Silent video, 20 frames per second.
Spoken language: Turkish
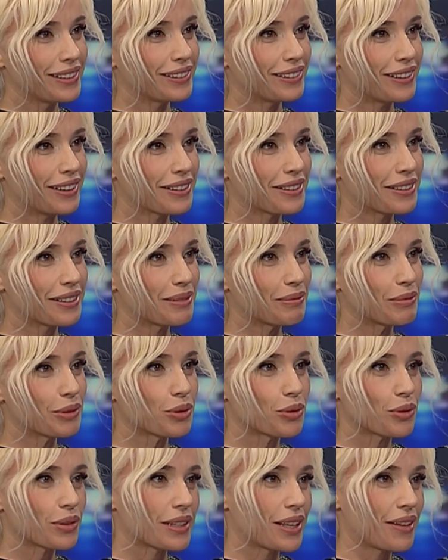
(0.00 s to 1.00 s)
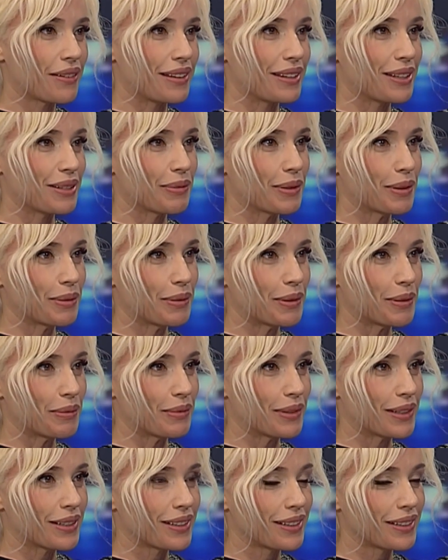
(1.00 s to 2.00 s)
Nazlı Hanım'la çok severiz
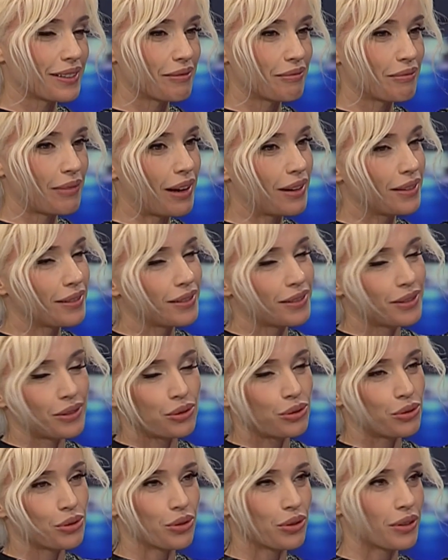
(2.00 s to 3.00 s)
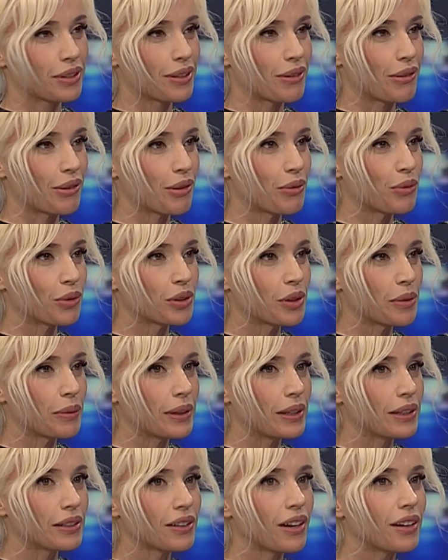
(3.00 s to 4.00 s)
birbirimizi. Ben onu çok seviyorum. O da
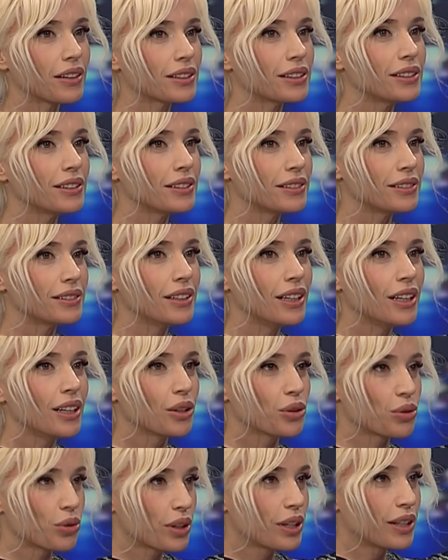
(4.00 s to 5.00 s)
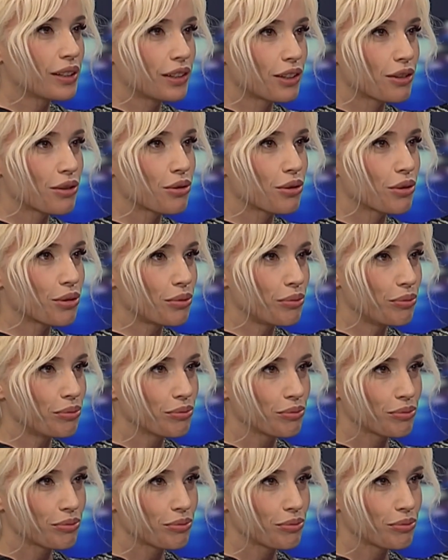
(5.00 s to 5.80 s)
beni. Şarkılarını çok iyi taşıyorum.